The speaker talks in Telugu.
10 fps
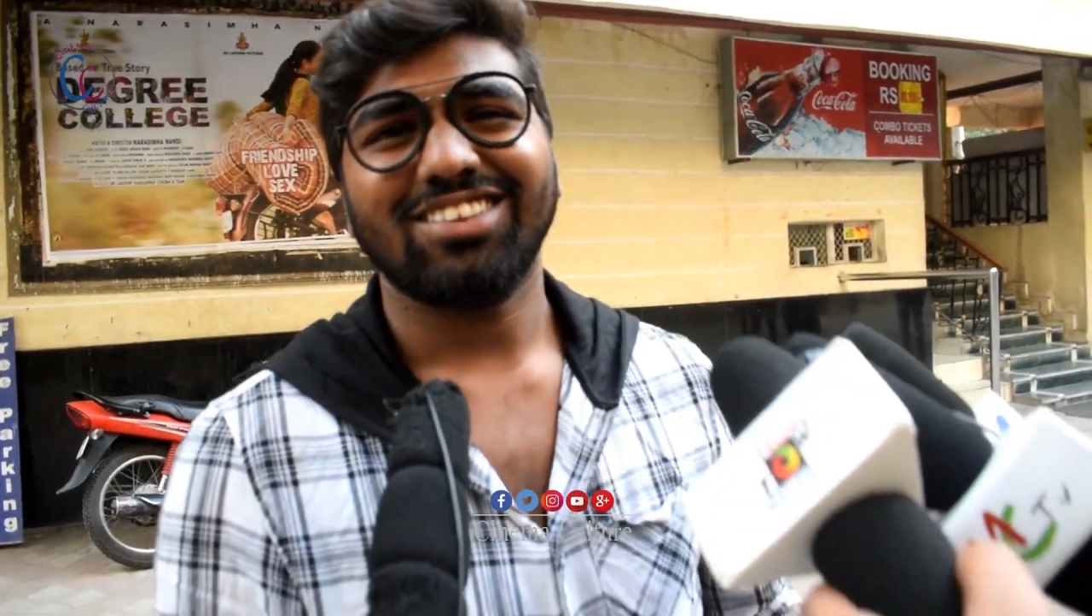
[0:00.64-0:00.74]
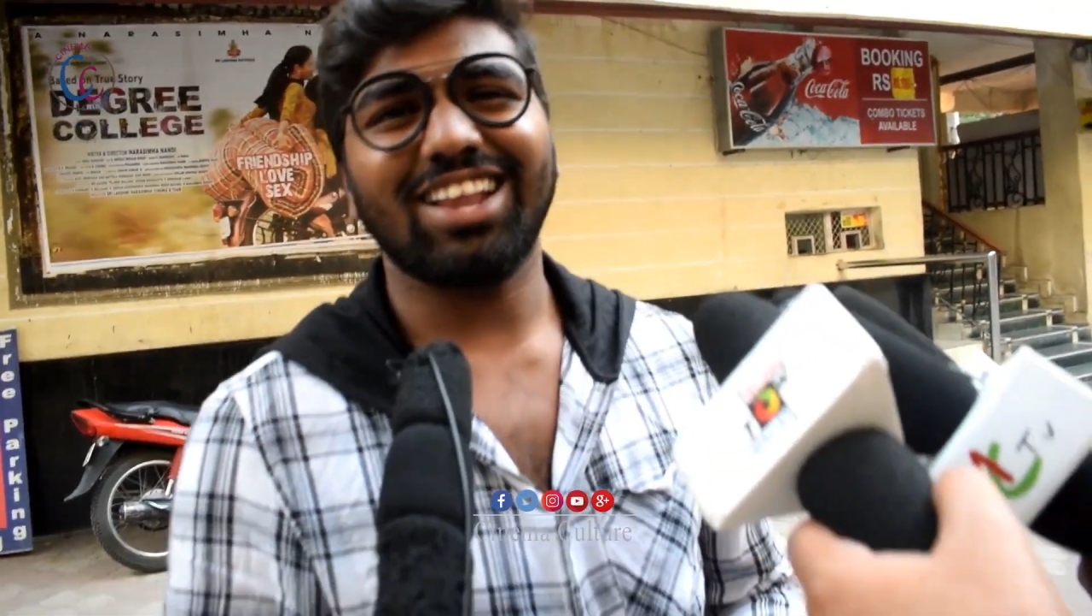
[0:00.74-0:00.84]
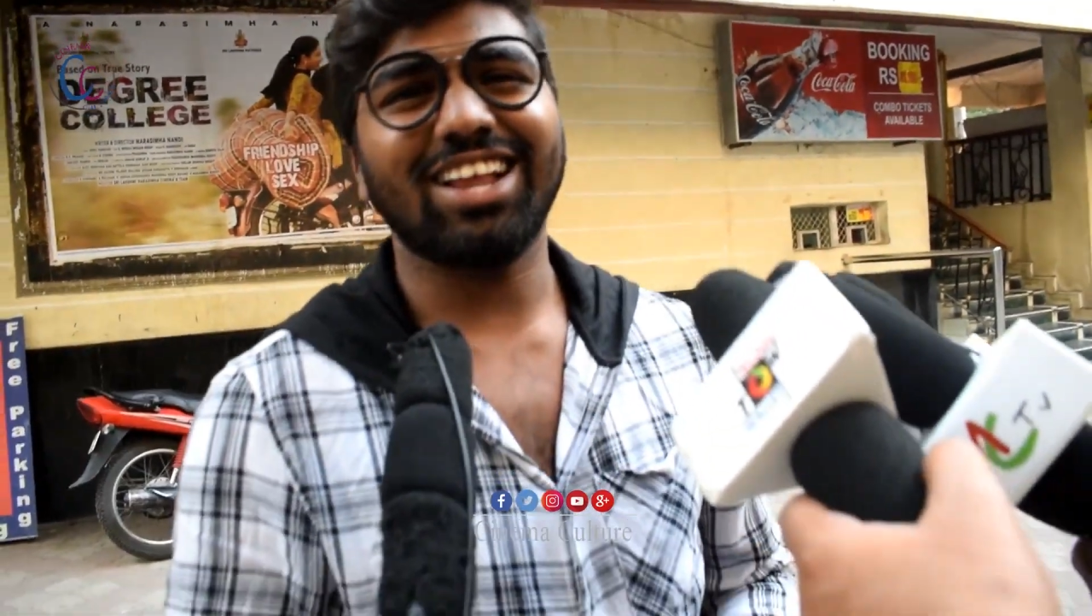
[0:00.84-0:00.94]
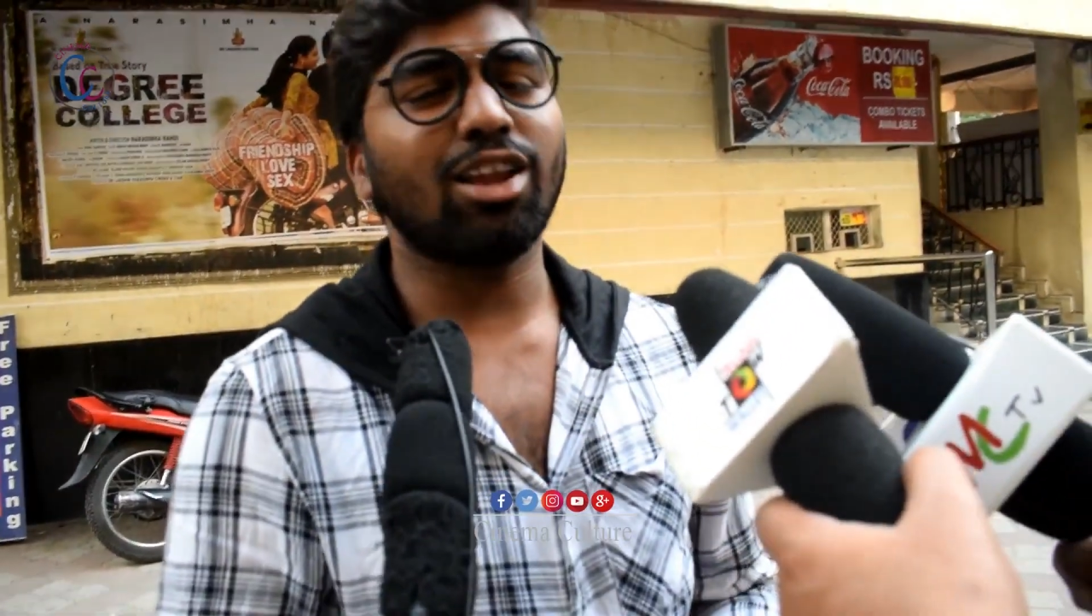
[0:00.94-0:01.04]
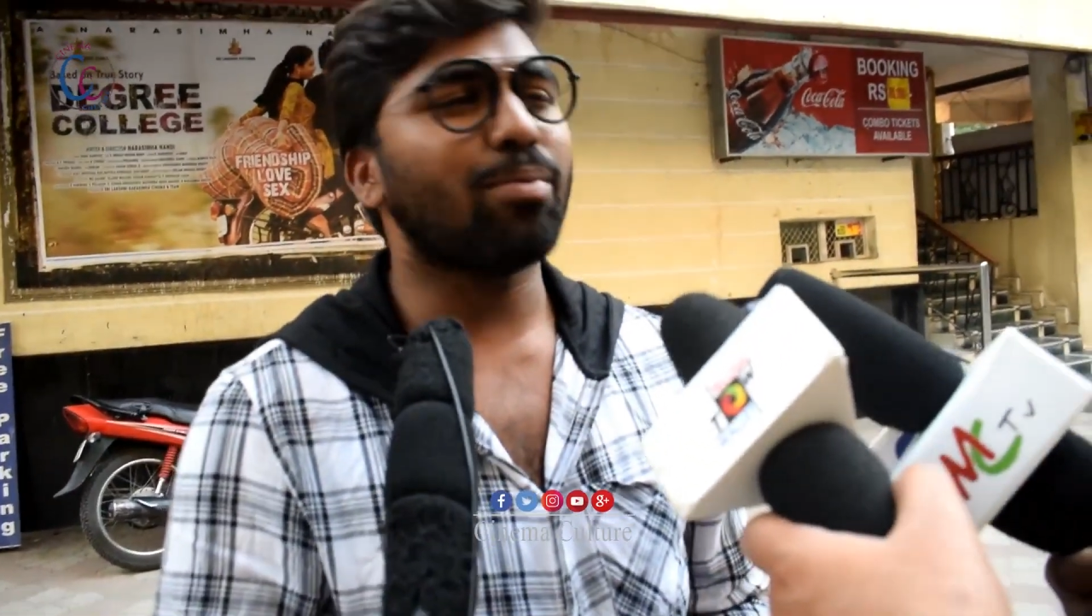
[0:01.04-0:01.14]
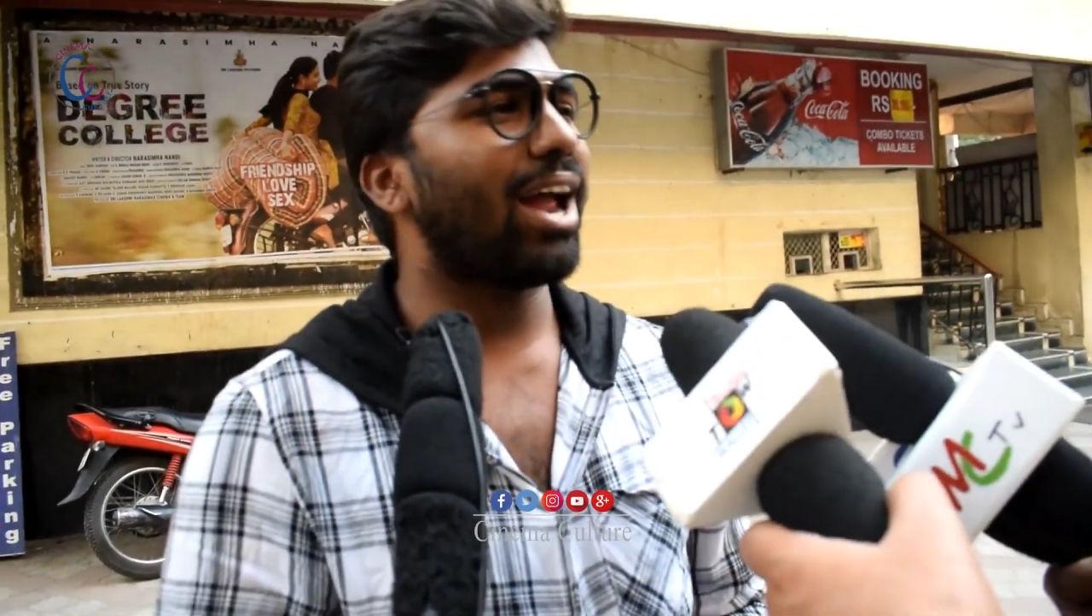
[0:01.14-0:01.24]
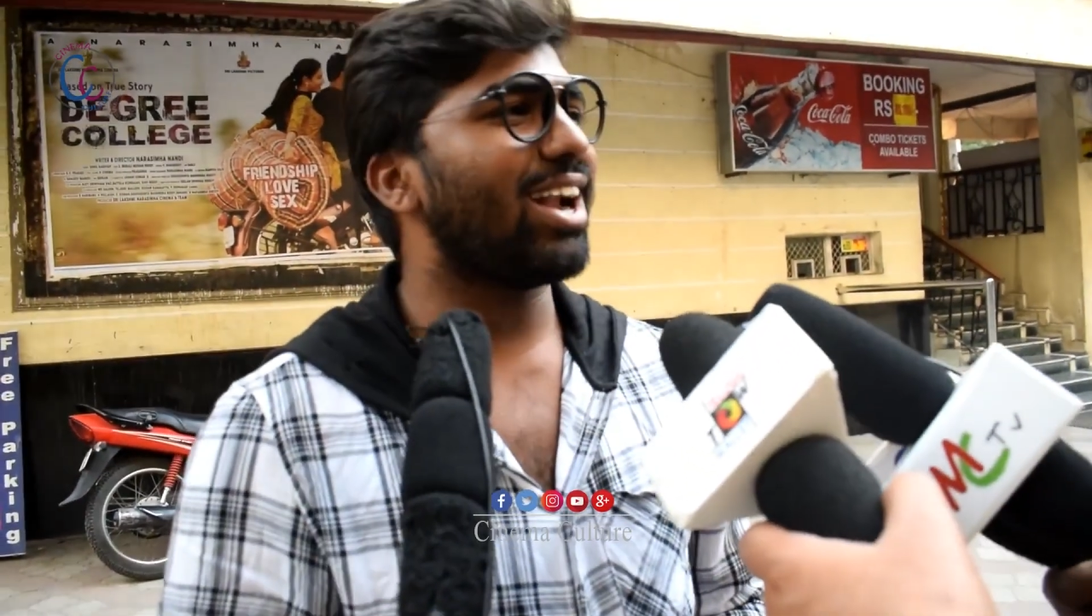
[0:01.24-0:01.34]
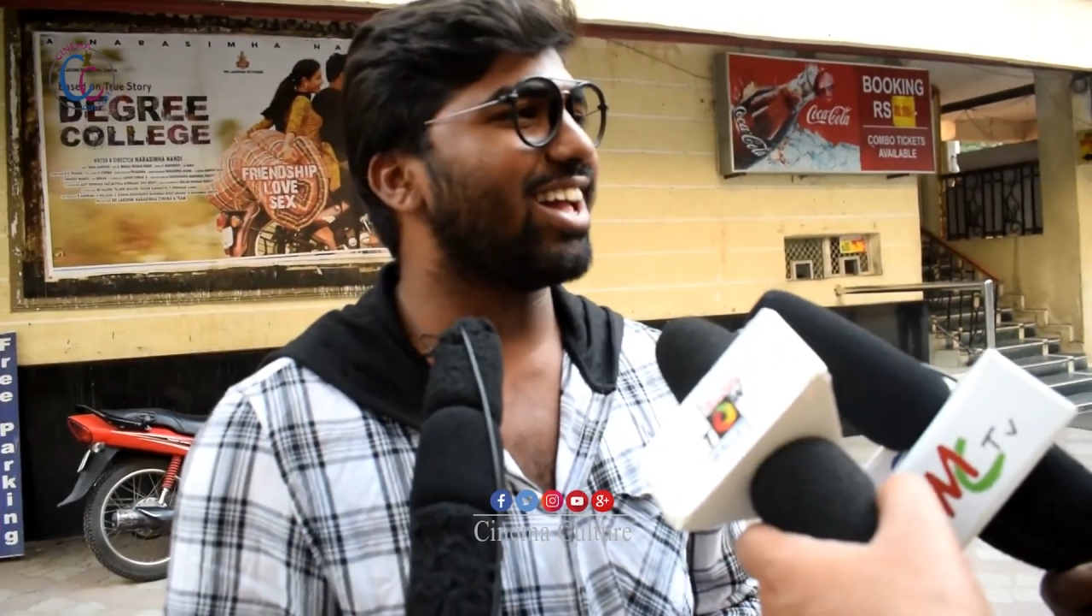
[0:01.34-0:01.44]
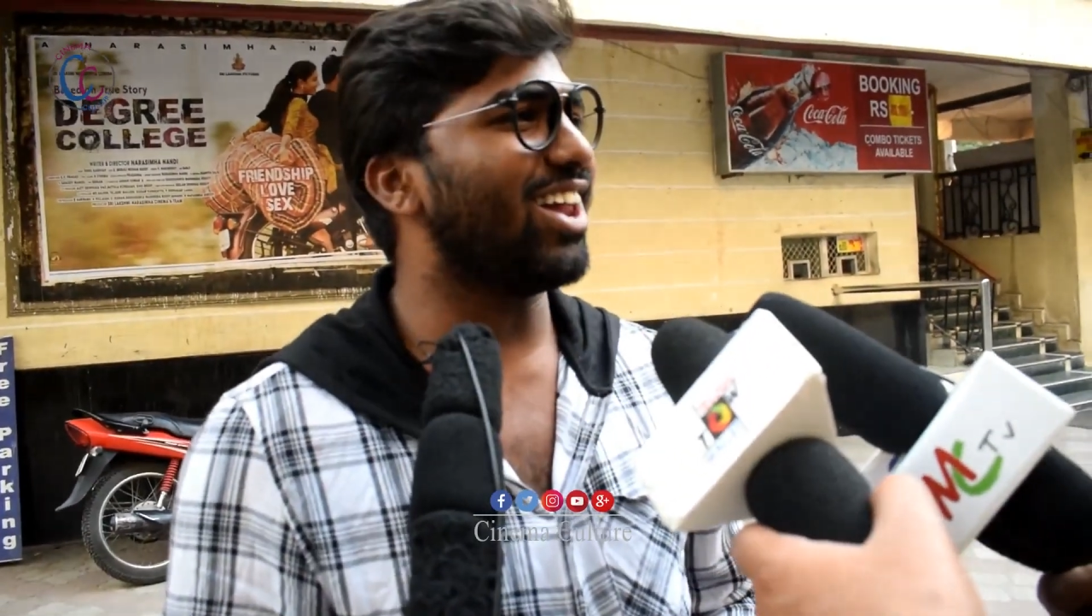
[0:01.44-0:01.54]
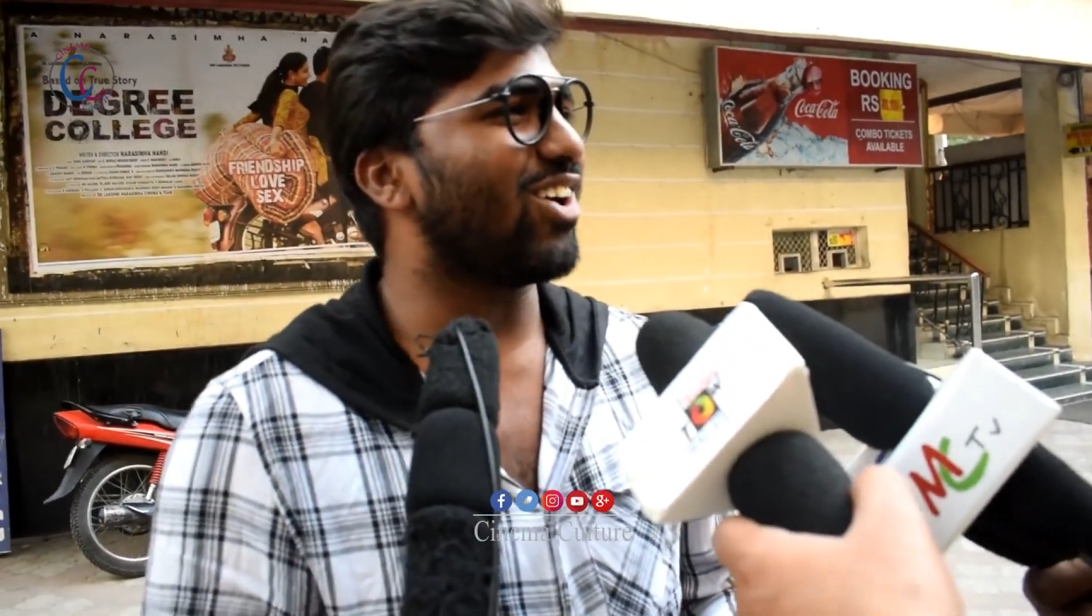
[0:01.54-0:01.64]
సీరియస్లీ బయో
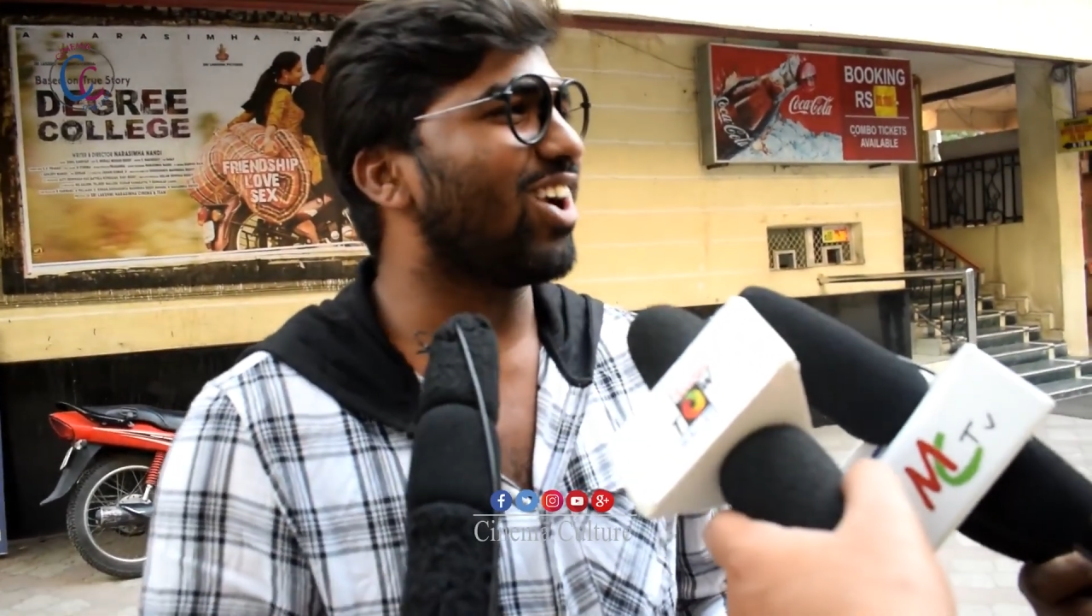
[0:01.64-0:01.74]
డిగ్రీ